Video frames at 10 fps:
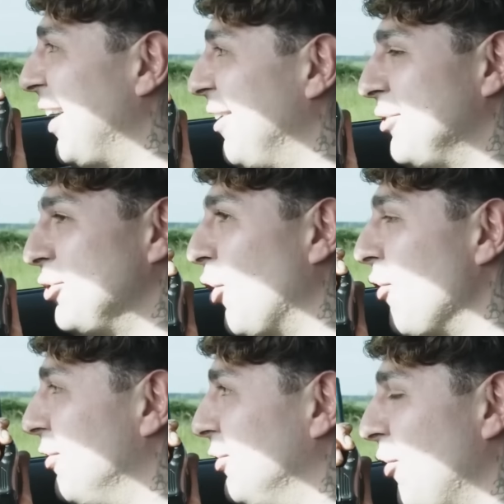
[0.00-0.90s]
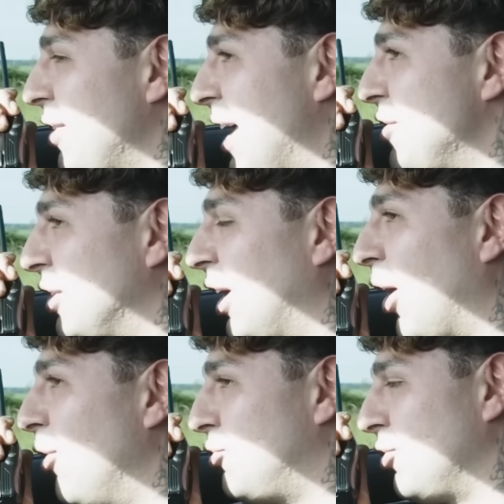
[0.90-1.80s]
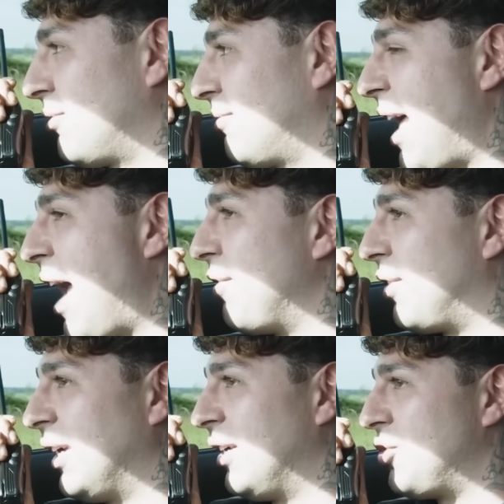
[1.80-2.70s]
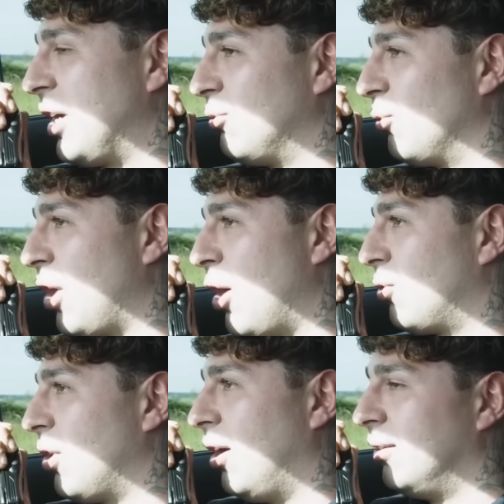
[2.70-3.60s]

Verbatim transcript: No, no solo el motor, es todo en general, el coche completo.